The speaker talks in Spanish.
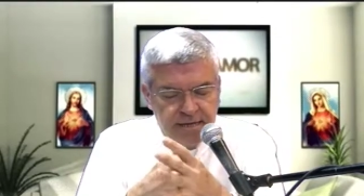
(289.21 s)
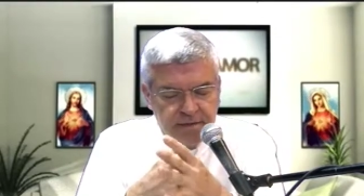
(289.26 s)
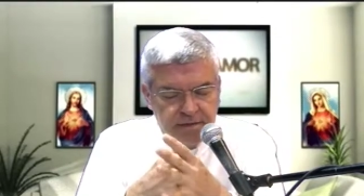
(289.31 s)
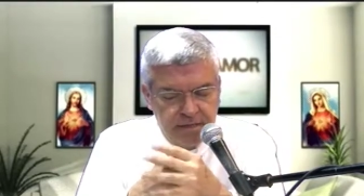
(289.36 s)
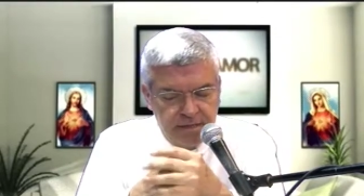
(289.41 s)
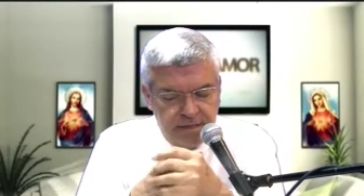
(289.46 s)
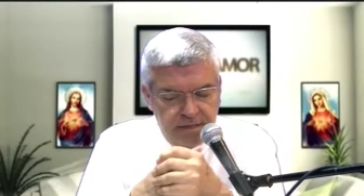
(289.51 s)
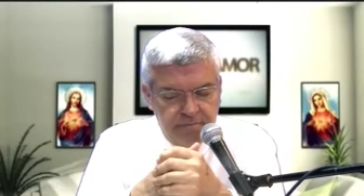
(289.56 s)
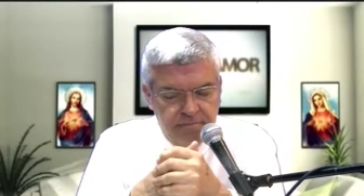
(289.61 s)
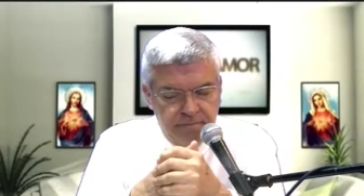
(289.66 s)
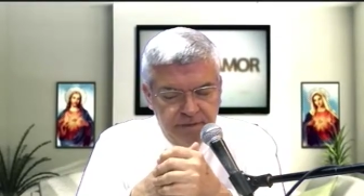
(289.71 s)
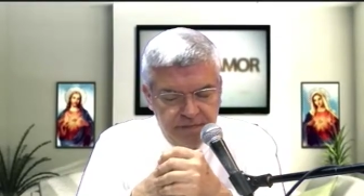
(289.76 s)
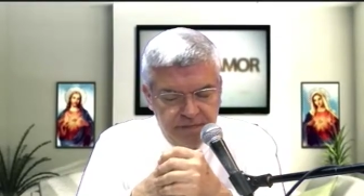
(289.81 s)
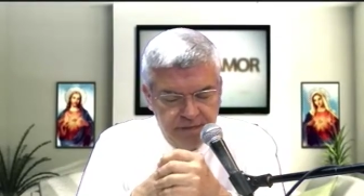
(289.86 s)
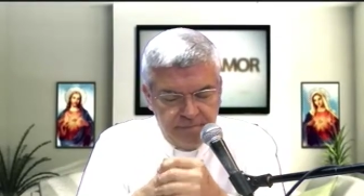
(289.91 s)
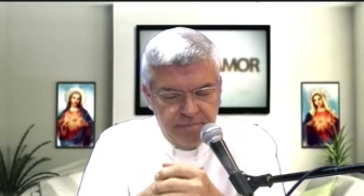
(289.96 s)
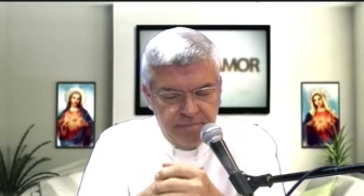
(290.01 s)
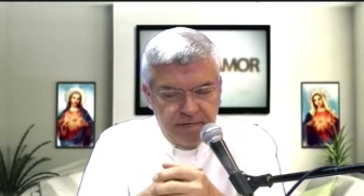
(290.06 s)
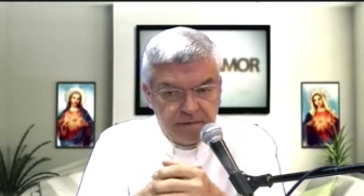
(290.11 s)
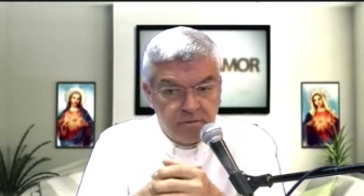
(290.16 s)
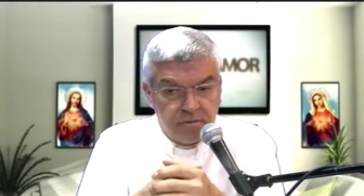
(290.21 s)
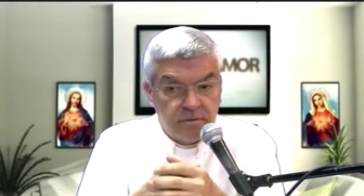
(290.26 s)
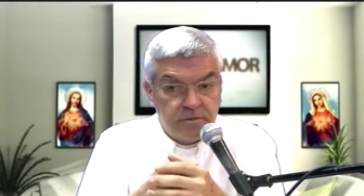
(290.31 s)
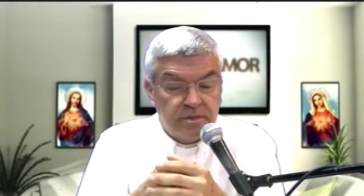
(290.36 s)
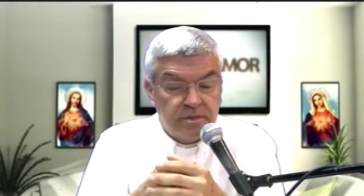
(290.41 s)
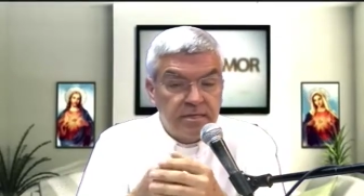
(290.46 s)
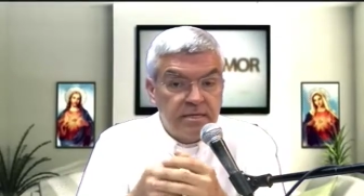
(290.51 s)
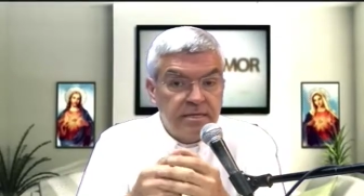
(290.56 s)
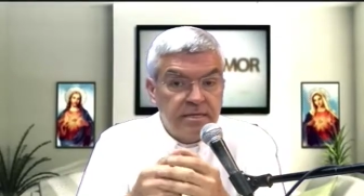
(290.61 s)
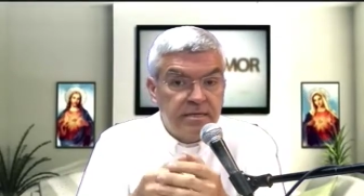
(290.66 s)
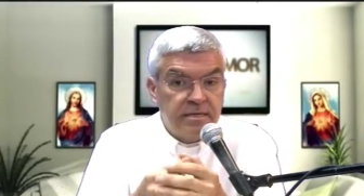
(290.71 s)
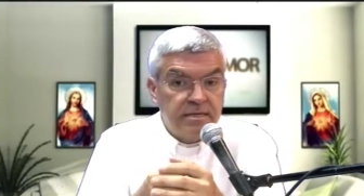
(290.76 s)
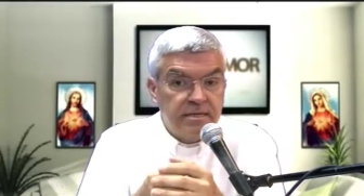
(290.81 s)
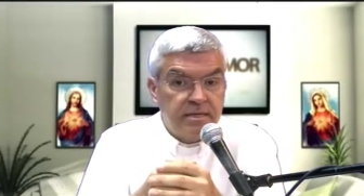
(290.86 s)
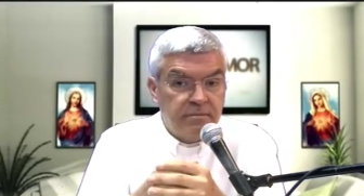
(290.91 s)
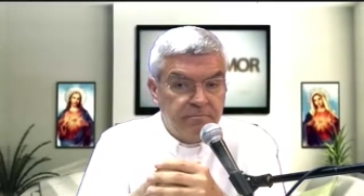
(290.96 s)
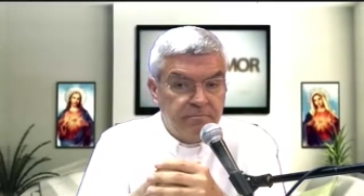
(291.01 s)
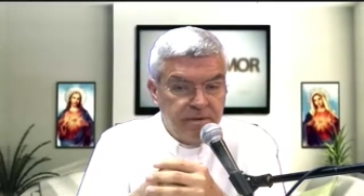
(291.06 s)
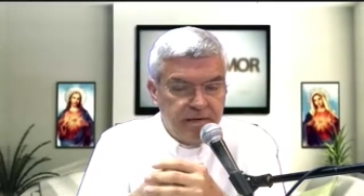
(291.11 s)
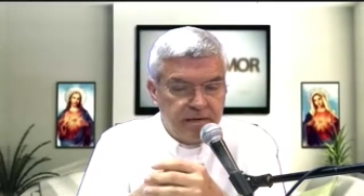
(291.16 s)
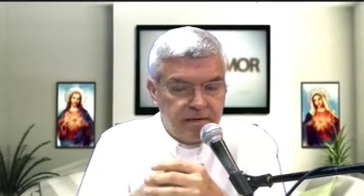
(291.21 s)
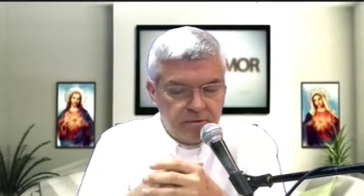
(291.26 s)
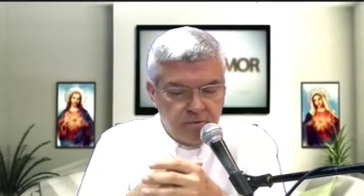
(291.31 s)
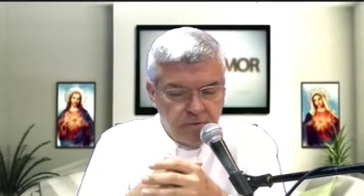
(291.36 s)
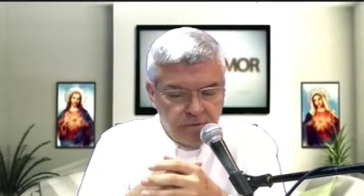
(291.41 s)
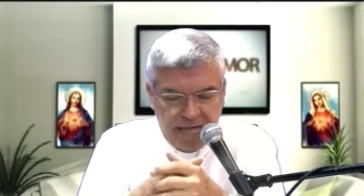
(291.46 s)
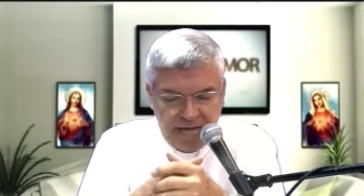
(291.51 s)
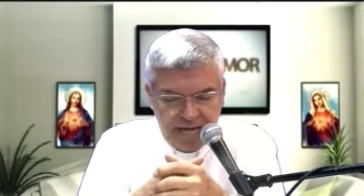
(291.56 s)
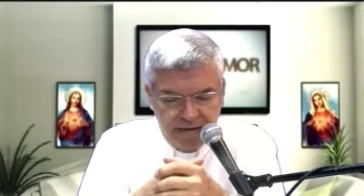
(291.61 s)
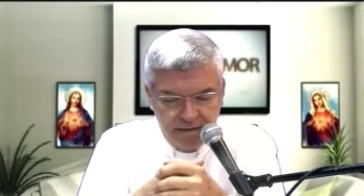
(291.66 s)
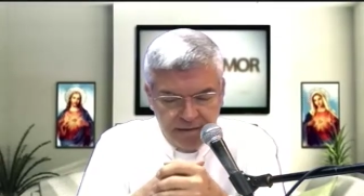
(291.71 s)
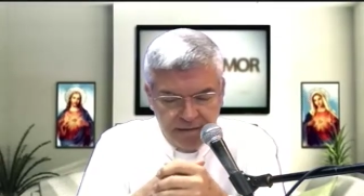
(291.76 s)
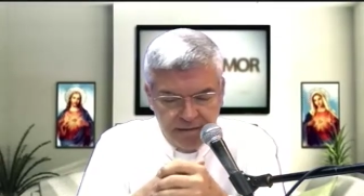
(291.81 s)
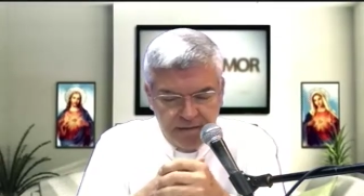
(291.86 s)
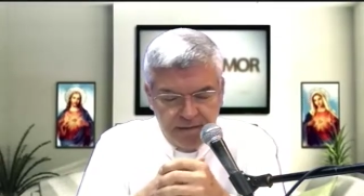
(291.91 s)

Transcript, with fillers: de pedir perdón y de perdonar.